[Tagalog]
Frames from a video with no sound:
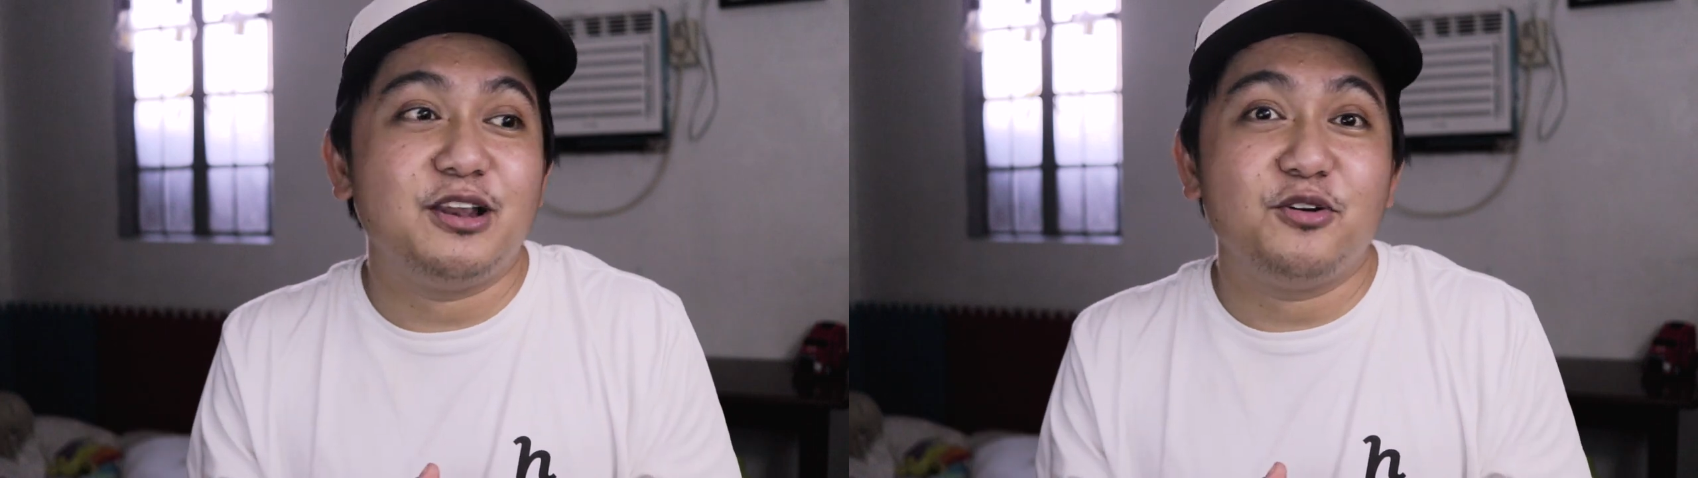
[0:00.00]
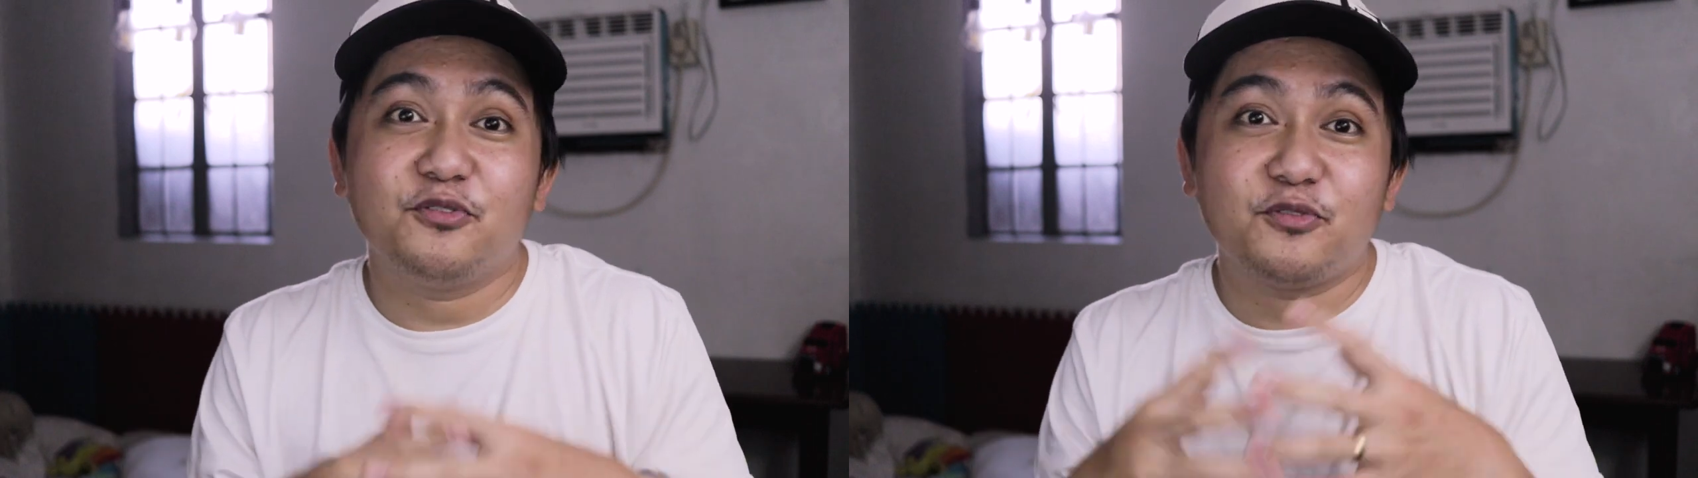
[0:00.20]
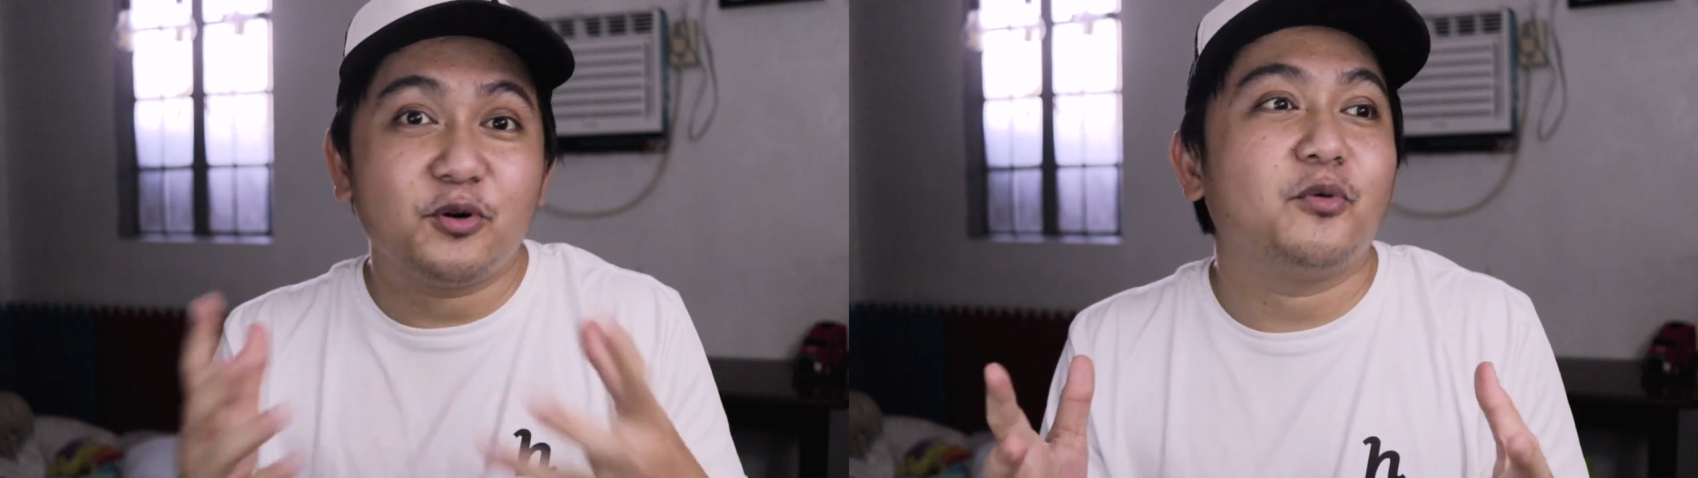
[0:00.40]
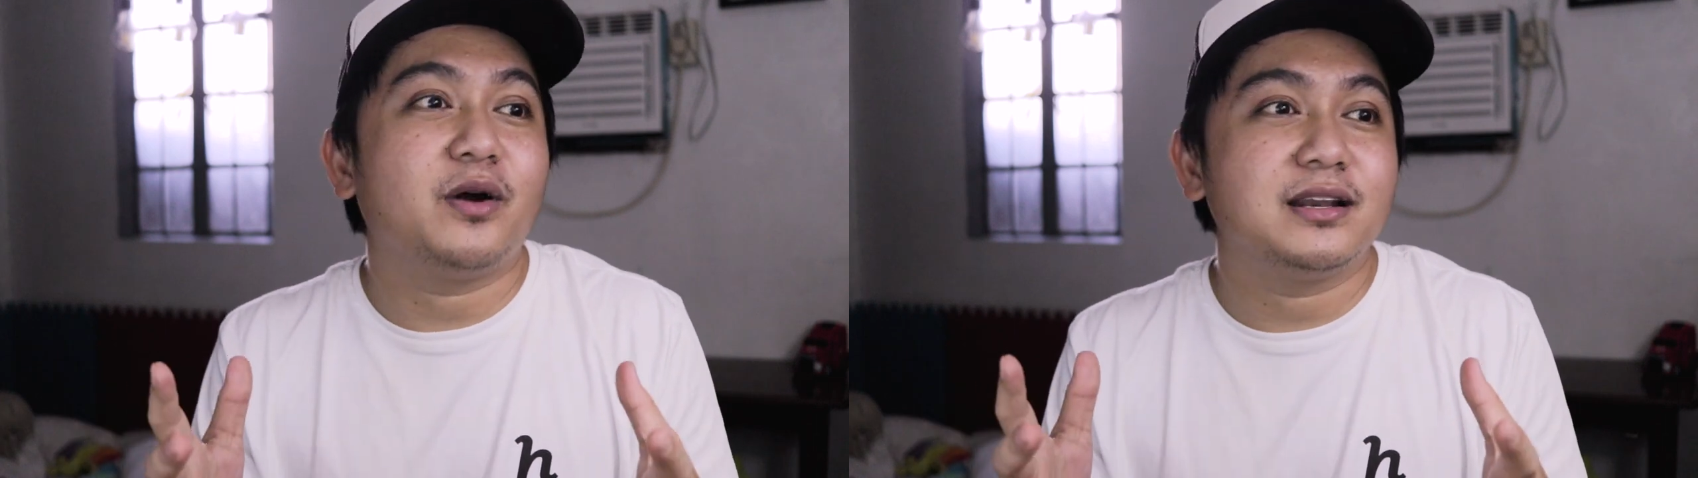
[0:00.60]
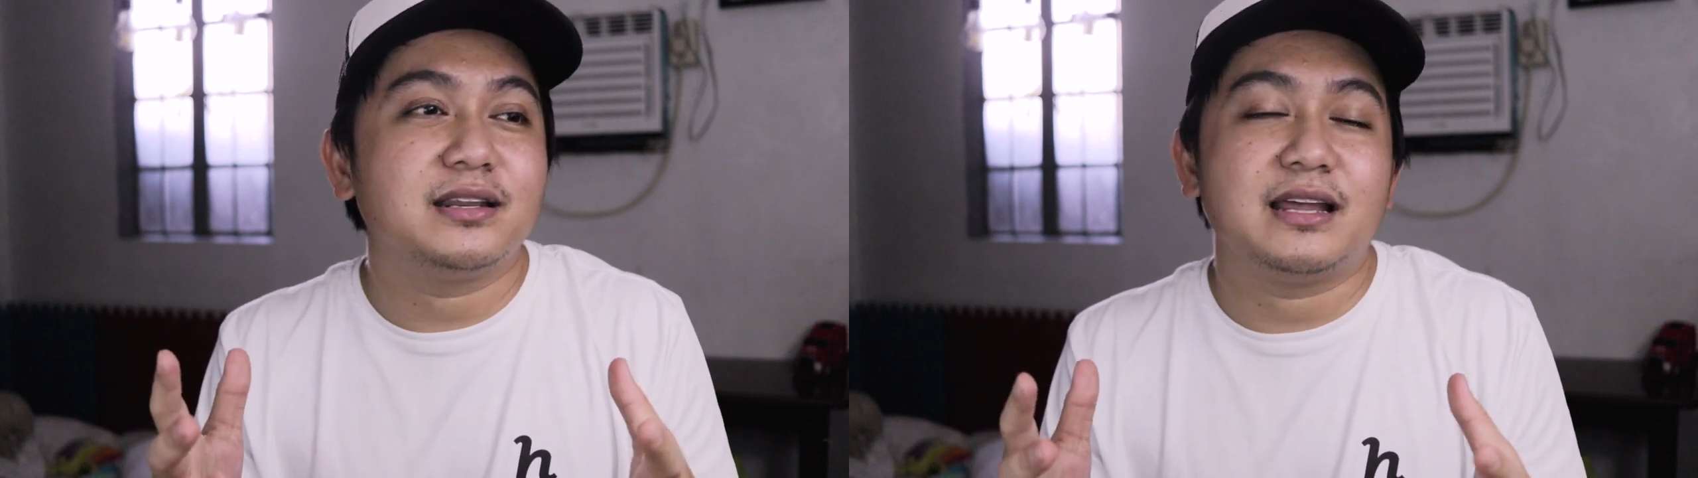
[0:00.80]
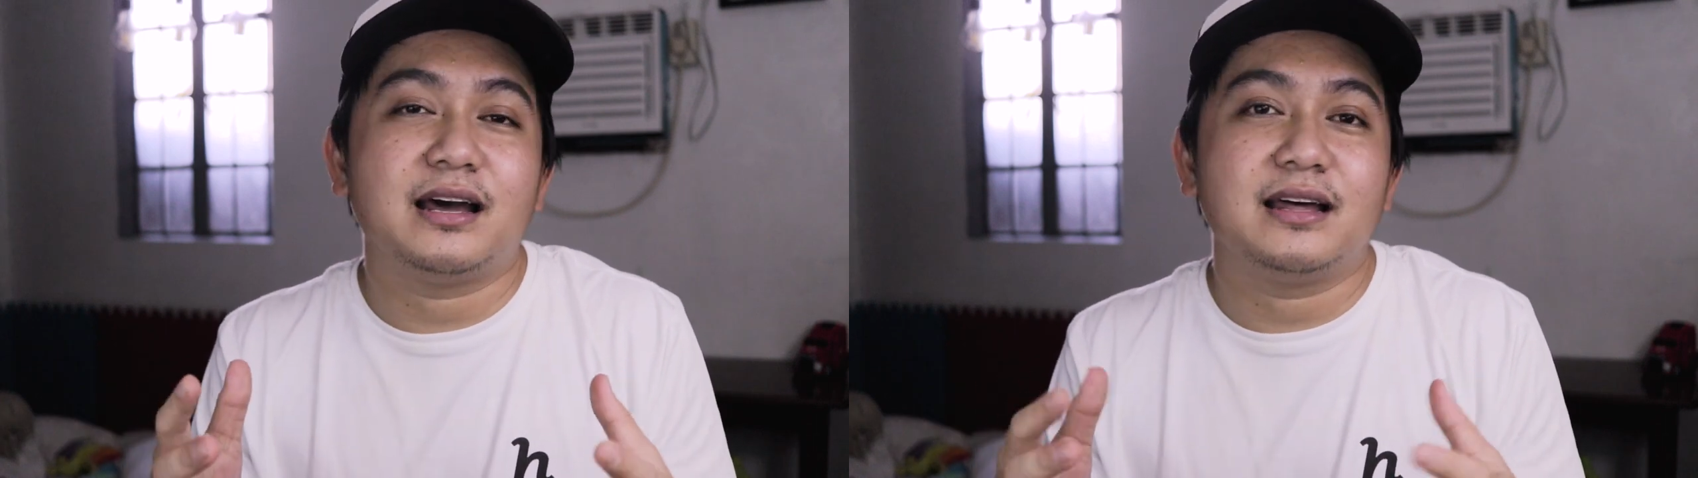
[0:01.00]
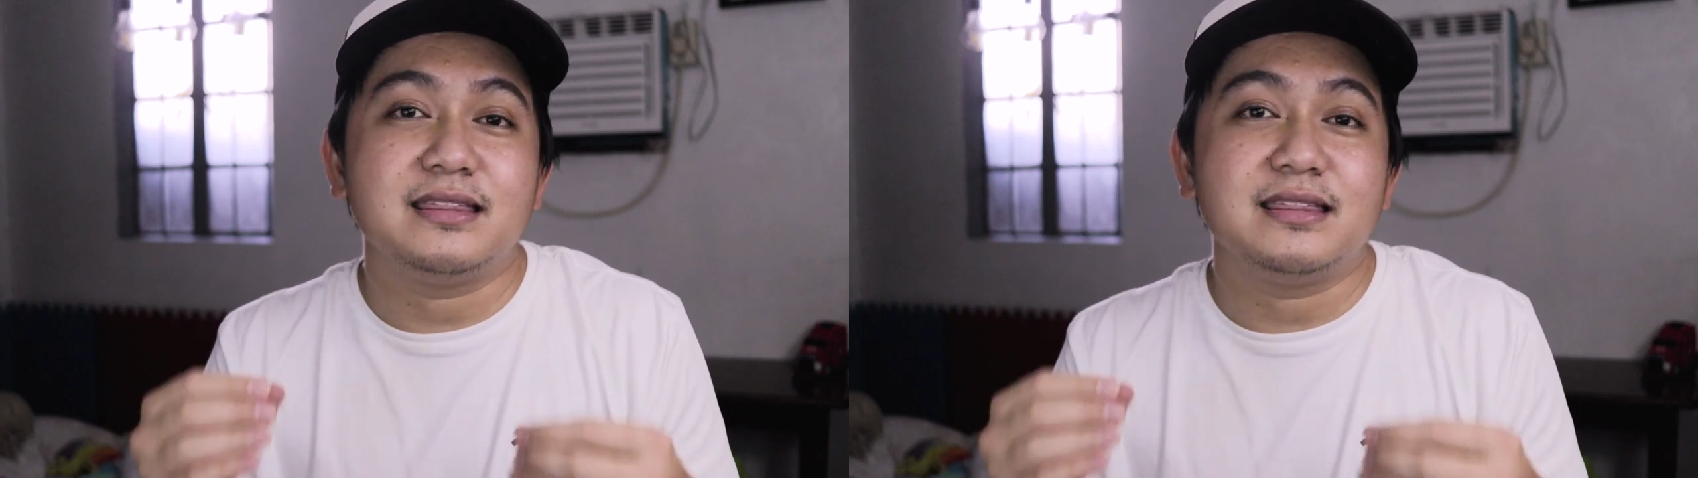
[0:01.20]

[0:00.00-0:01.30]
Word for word: I look forward na